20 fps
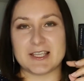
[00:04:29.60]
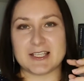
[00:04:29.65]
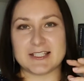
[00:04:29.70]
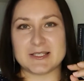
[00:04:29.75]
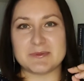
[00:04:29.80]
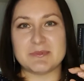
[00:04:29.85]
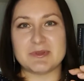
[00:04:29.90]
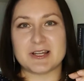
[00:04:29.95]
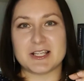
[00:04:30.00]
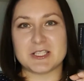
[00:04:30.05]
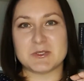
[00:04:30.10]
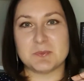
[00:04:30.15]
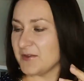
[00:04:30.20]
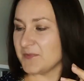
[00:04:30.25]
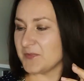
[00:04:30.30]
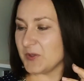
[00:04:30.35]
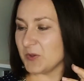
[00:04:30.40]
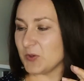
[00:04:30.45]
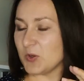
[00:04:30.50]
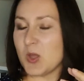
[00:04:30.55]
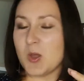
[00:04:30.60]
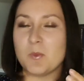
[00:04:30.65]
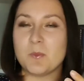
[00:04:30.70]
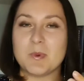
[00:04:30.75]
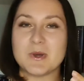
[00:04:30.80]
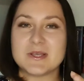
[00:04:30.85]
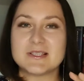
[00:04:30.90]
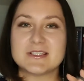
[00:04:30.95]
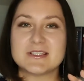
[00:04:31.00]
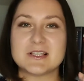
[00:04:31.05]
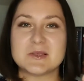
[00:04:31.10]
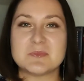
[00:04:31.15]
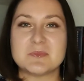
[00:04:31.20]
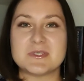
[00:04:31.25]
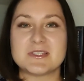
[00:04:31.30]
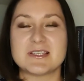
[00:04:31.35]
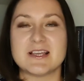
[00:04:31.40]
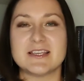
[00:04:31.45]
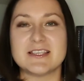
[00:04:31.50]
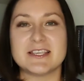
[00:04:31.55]
собирать такой пазл
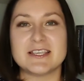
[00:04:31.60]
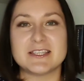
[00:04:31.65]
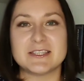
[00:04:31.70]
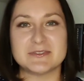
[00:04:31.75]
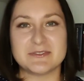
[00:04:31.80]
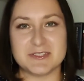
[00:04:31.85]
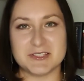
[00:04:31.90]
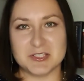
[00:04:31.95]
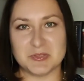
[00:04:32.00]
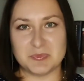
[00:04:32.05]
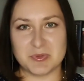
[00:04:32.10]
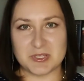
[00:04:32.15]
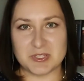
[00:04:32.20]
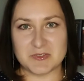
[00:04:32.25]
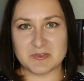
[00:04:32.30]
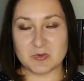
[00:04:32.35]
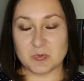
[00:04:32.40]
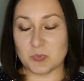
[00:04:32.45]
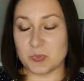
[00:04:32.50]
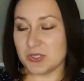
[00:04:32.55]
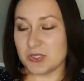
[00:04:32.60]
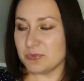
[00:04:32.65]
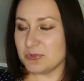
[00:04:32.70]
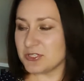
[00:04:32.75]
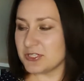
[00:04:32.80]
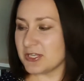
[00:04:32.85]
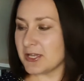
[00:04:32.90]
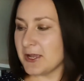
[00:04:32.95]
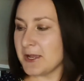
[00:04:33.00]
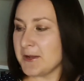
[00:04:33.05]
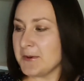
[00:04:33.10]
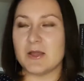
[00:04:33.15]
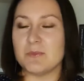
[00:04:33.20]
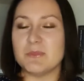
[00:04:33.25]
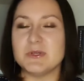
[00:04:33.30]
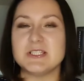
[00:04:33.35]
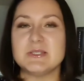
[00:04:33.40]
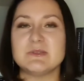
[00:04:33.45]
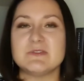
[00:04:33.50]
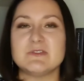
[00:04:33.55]
описания этого семейства, потому что
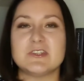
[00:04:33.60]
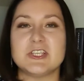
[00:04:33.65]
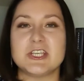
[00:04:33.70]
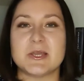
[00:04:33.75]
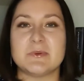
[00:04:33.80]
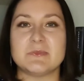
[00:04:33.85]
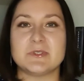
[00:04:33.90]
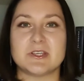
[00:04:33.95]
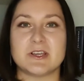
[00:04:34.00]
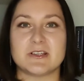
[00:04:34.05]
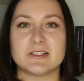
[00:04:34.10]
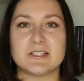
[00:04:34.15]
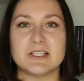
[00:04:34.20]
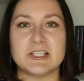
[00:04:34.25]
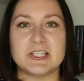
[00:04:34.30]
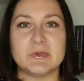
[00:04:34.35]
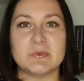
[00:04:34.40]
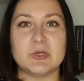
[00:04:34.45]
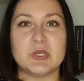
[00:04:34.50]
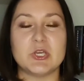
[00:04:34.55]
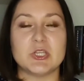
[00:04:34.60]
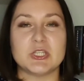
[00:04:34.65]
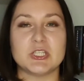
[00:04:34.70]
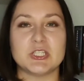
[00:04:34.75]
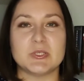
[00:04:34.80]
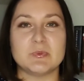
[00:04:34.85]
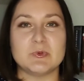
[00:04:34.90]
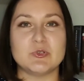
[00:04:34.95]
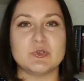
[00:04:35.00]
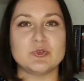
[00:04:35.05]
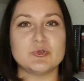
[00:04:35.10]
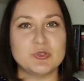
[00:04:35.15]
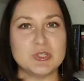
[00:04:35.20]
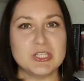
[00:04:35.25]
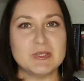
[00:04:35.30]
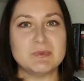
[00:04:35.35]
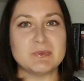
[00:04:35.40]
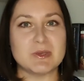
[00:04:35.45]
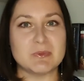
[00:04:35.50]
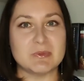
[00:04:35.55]
мы с ней встречаемся как с некими такими
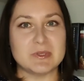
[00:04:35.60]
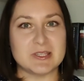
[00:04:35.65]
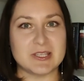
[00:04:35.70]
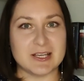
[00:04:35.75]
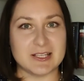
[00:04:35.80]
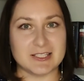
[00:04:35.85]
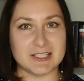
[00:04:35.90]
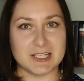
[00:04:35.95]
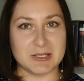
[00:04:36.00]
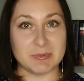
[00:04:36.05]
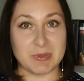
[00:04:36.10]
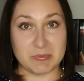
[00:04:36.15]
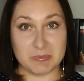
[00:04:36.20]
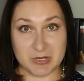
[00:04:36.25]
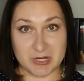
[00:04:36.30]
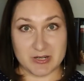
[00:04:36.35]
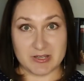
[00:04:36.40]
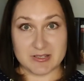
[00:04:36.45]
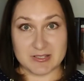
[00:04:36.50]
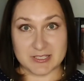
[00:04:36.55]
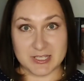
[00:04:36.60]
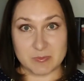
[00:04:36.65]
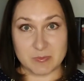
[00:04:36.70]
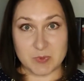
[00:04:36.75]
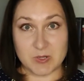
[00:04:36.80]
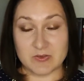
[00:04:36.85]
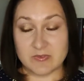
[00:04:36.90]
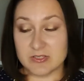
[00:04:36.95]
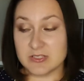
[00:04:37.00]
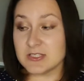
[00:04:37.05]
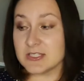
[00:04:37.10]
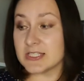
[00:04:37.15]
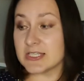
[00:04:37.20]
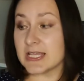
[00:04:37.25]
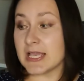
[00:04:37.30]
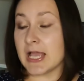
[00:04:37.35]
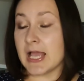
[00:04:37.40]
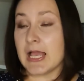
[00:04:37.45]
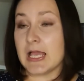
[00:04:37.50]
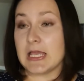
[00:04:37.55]
чудными обитателями американской
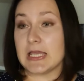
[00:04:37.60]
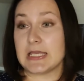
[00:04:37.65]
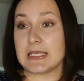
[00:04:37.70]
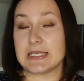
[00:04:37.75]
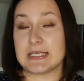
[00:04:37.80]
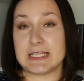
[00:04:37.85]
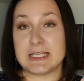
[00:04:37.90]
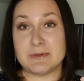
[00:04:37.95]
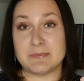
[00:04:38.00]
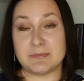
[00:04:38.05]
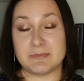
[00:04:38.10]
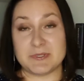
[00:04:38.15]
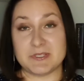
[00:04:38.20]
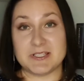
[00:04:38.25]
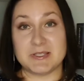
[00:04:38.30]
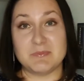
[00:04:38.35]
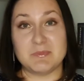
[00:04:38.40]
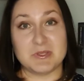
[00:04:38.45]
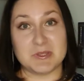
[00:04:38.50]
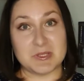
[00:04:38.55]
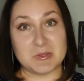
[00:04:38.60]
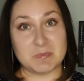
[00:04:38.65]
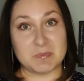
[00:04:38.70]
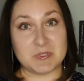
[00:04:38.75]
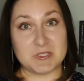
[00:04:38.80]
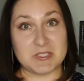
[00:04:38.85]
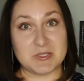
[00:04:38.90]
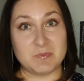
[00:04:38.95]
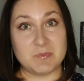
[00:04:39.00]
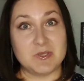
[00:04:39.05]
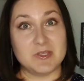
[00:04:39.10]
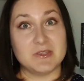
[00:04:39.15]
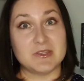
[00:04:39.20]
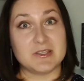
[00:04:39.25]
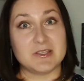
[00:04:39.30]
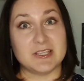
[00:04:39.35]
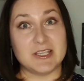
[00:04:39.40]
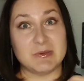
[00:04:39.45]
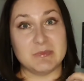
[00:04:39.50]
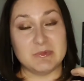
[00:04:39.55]
провинции, и
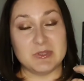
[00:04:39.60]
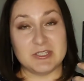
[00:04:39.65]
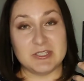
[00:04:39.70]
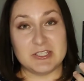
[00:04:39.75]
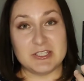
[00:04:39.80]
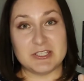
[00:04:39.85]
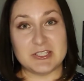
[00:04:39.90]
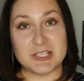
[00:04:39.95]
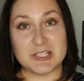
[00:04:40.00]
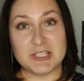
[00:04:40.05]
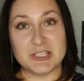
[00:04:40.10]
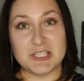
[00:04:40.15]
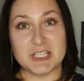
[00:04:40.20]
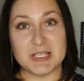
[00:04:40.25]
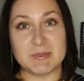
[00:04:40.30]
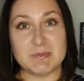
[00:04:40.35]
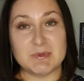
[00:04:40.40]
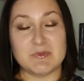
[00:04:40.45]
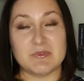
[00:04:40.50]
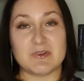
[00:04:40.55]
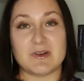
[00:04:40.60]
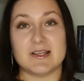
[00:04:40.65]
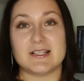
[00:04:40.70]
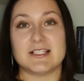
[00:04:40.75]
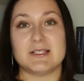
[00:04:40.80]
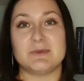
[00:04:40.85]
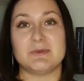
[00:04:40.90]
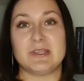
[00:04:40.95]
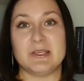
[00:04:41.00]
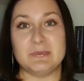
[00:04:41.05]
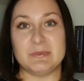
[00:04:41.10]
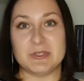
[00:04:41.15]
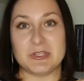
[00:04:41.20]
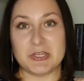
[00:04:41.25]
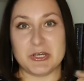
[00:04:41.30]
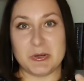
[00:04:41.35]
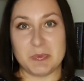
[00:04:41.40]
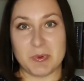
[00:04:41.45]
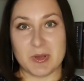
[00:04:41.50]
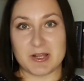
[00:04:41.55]
постепенно-постепенно какими-то незначительными фразами, какими-то
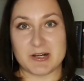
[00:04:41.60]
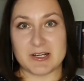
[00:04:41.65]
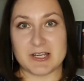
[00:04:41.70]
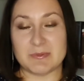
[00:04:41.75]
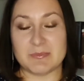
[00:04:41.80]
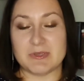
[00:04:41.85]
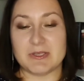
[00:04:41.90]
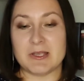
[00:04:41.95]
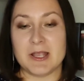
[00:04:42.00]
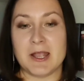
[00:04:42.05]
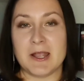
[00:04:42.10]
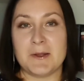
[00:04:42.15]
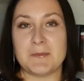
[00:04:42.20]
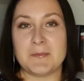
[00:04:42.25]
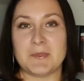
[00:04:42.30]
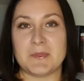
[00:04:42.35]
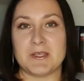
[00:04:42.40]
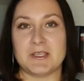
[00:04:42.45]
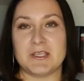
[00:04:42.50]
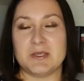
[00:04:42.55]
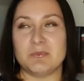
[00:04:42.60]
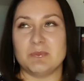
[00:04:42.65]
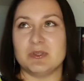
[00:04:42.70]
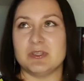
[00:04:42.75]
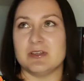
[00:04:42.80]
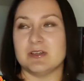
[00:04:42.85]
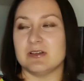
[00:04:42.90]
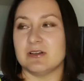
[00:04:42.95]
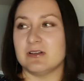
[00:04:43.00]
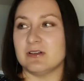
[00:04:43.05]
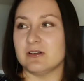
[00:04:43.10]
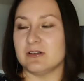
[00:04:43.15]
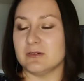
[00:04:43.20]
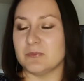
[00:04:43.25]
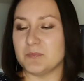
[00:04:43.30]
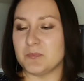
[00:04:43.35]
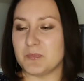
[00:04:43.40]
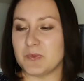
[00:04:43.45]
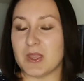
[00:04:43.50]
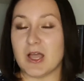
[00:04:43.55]
ремарками, какими-то э,
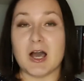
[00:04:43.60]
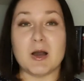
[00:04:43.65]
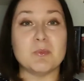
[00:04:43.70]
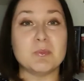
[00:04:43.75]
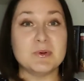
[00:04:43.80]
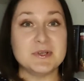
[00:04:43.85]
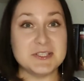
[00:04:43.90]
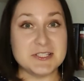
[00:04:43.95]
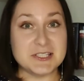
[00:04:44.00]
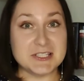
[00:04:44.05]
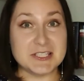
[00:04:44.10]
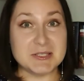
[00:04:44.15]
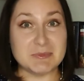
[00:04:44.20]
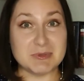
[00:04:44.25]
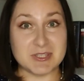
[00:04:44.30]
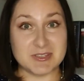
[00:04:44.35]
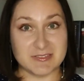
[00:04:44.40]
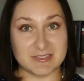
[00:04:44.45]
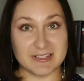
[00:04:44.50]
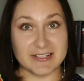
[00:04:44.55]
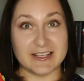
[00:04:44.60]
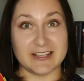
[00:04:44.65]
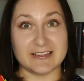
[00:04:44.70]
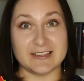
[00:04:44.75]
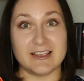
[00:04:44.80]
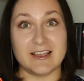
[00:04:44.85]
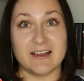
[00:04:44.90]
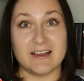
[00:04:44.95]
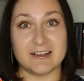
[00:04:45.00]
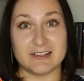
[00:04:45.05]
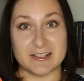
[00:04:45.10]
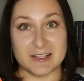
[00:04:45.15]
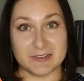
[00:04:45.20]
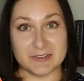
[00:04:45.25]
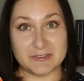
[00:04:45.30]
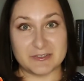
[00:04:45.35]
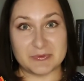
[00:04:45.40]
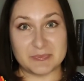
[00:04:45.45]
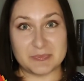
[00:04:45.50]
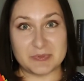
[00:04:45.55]
обыденными, на взгляд
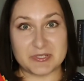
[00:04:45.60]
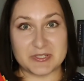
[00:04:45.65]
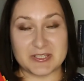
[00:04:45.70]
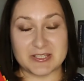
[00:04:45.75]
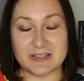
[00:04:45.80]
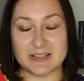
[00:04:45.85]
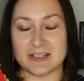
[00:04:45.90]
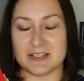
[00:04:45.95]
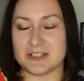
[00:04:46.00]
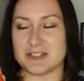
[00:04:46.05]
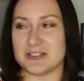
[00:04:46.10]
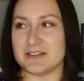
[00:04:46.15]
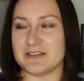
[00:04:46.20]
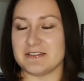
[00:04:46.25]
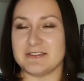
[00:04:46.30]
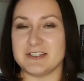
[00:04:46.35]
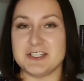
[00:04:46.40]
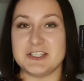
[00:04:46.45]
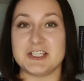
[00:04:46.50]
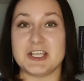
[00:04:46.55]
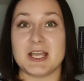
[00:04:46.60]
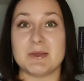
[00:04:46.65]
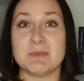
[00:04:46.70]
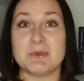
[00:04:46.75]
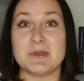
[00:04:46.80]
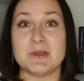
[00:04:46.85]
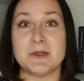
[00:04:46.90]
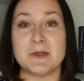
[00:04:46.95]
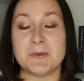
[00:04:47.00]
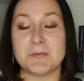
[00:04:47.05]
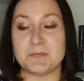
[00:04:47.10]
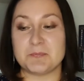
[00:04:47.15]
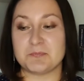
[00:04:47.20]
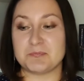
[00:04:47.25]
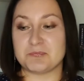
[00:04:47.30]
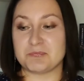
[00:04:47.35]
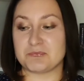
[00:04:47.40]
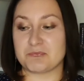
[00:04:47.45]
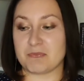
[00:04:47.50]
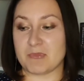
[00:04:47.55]
главного персонажа, вещами,
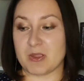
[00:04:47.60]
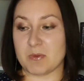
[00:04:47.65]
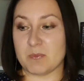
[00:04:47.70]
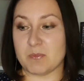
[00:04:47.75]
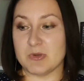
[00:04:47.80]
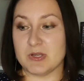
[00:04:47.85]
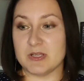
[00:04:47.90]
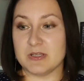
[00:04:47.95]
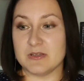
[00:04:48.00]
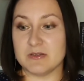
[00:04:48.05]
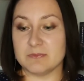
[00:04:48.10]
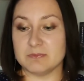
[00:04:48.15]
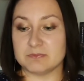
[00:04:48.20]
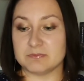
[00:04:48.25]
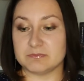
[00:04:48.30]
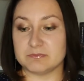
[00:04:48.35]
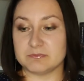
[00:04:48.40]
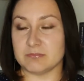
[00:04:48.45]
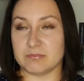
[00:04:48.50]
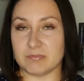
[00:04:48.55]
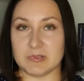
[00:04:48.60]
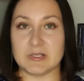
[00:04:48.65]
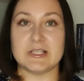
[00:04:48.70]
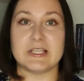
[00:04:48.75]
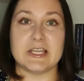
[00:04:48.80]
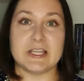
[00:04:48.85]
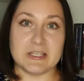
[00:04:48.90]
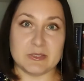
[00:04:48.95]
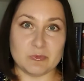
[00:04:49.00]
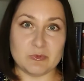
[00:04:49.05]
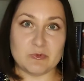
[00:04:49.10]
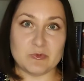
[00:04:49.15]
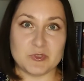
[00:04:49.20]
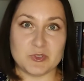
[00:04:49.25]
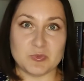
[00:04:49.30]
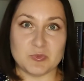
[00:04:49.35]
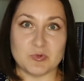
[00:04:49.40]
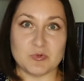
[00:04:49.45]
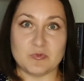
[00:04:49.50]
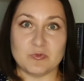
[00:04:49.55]
мы благодаря этому
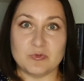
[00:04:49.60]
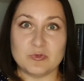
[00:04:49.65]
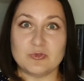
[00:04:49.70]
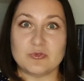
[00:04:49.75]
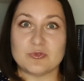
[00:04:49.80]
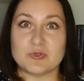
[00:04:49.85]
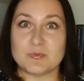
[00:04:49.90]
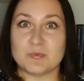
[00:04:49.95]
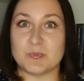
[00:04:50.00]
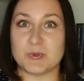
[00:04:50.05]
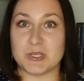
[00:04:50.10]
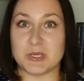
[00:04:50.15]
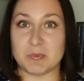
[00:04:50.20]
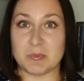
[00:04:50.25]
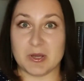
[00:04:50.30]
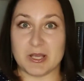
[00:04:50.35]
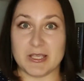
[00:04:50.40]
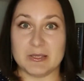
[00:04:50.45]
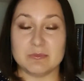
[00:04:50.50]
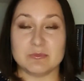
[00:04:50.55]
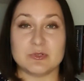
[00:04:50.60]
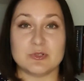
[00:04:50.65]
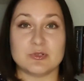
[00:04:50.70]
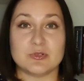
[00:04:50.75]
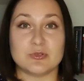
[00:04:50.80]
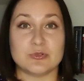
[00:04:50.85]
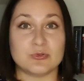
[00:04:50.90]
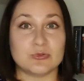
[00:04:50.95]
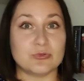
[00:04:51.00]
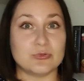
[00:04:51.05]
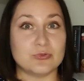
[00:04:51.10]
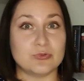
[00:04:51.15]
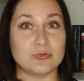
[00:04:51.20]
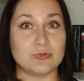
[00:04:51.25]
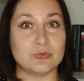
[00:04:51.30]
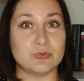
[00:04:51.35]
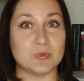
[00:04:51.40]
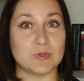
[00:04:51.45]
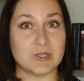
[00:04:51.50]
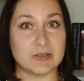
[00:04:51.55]
всему вдруг понимаем,
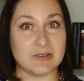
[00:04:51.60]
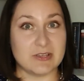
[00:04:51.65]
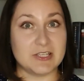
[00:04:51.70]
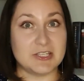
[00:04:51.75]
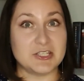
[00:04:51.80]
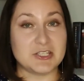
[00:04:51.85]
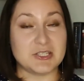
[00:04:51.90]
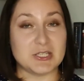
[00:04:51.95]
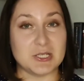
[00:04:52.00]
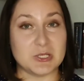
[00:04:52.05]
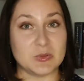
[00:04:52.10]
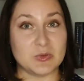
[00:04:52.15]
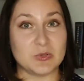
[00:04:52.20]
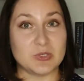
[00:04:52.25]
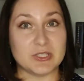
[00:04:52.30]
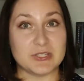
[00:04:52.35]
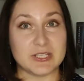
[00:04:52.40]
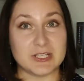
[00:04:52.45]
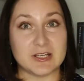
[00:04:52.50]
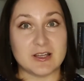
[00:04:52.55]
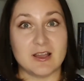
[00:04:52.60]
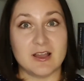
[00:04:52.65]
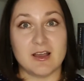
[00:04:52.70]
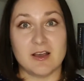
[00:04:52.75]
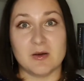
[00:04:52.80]
что товарищи далеко не так